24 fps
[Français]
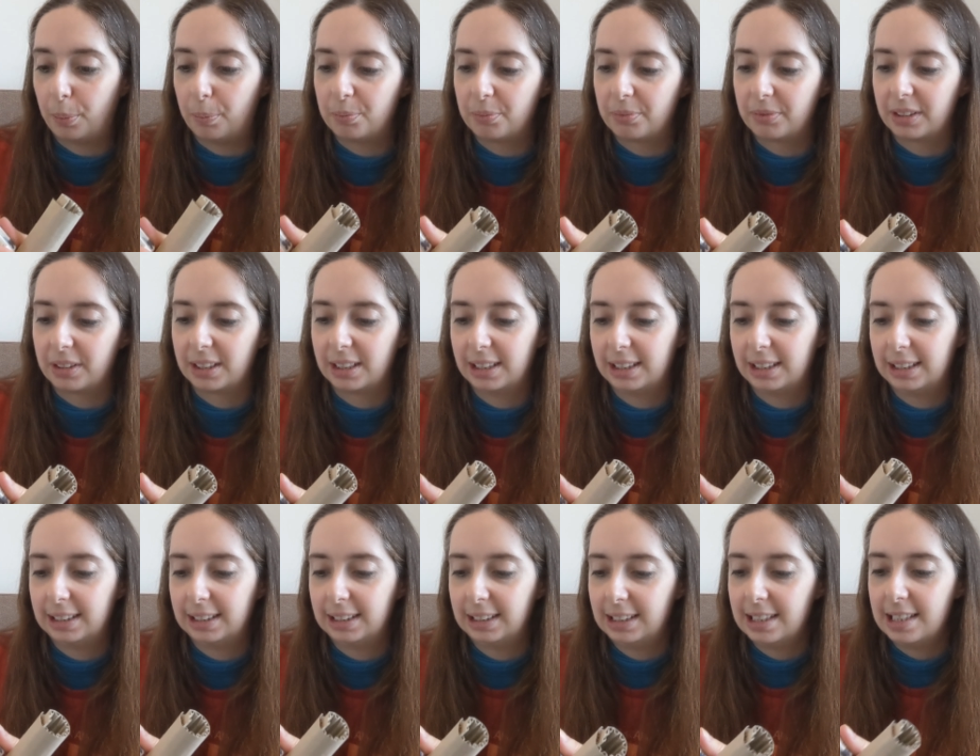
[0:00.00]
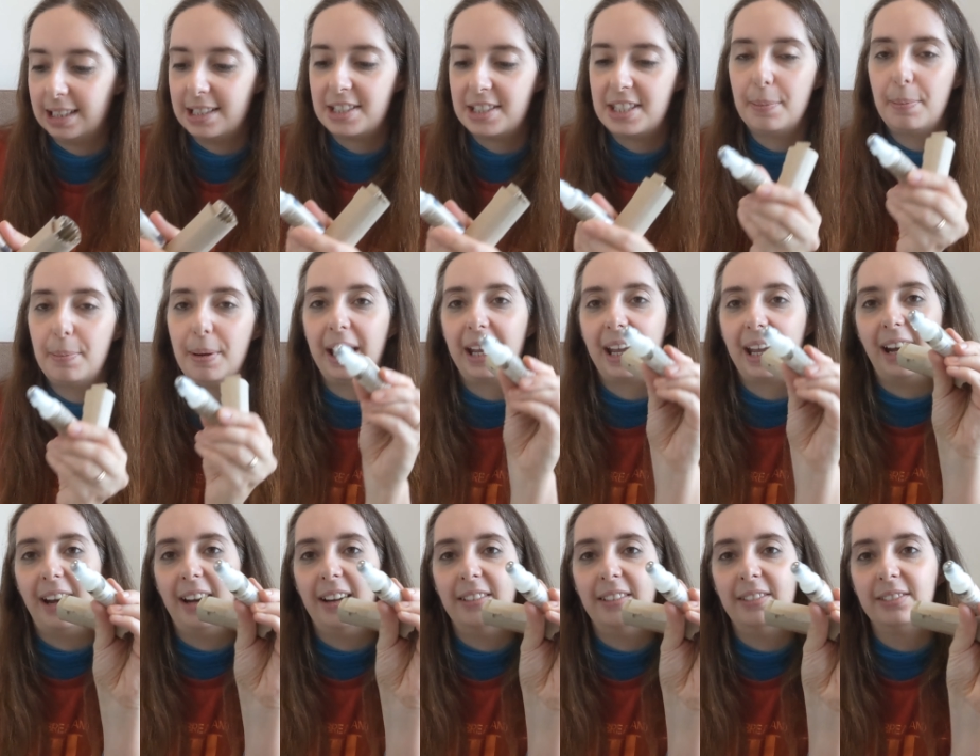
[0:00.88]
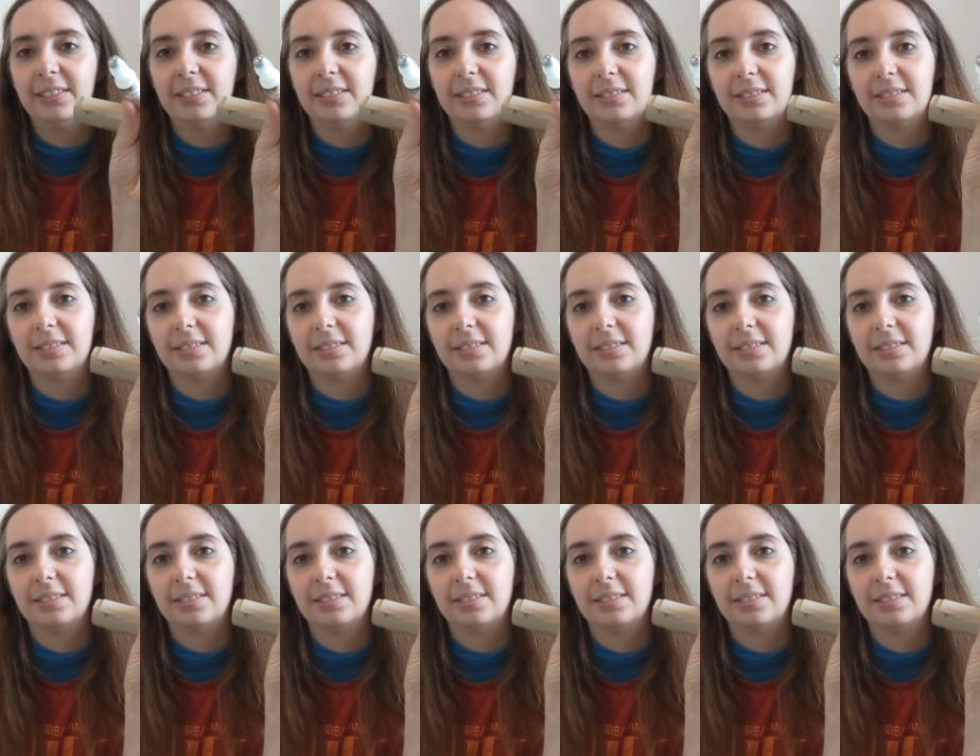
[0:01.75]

bon c'est pas grave.